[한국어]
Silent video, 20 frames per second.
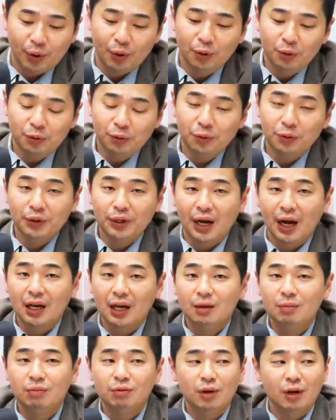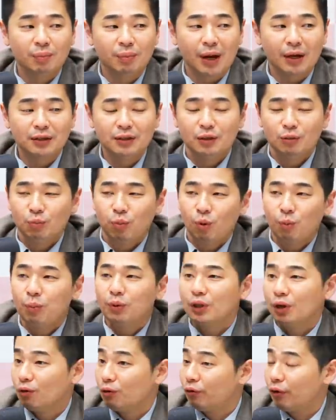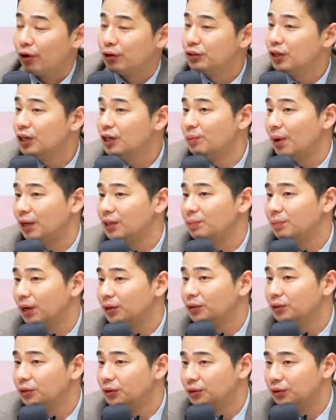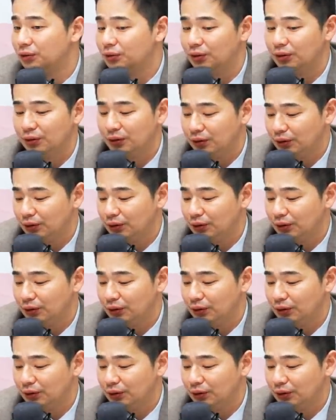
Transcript: 평소에 하이브가 빠지는 폭보다 굉장히 많이 빠졌거든요.